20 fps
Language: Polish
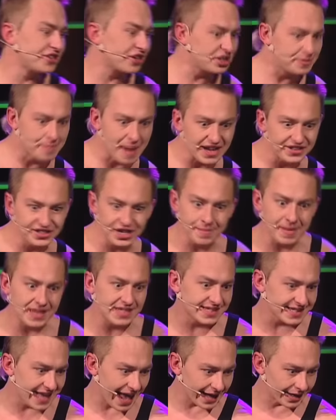czegoś bardziej
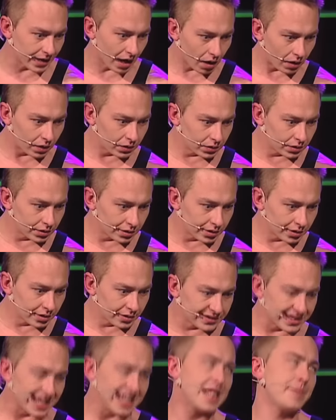męskiego.
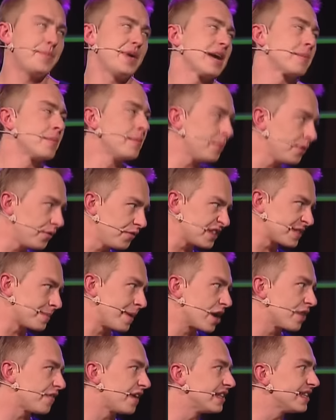Najlepiej jakbym był
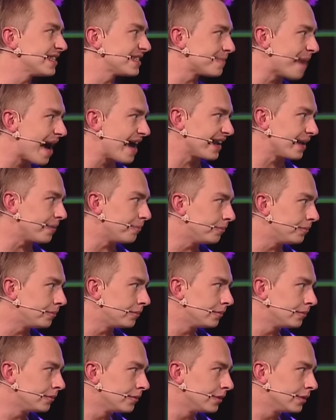wysmarowany smarem.
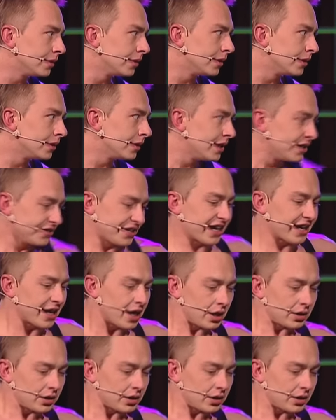Tak,